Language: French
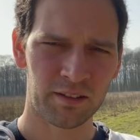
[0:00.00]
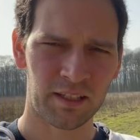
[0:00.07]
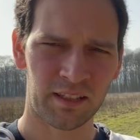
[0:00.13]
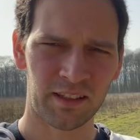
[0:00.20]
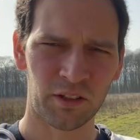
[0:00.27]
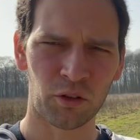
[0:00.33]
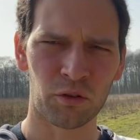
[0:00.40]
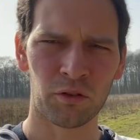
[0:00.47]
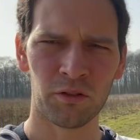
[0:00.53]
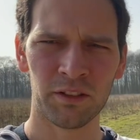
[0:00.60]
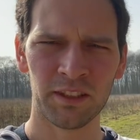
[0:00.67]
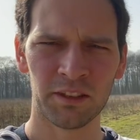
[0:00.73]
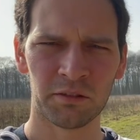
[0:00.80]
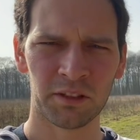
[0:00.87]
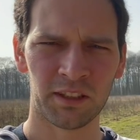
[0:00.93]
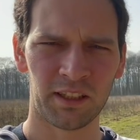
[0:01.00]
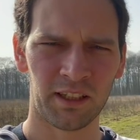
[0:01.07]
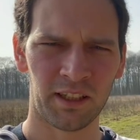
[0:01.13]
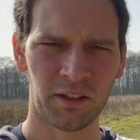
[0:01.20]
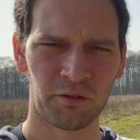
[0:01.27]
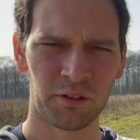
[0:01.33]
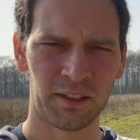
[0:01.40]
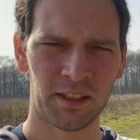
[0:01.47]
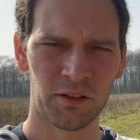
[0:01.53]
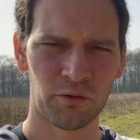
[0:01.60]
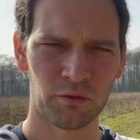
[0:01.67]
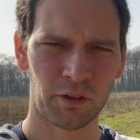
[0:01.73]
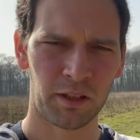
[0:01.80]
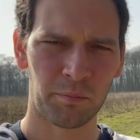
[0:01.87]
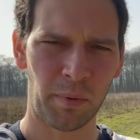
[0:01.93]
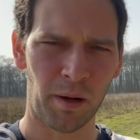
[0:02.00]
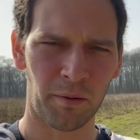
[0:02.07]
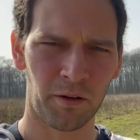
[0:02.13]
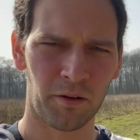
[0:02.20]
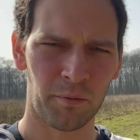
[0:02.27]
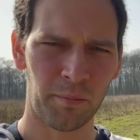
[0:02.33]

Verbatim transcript: certaines colonies ont été, ont été nourries par,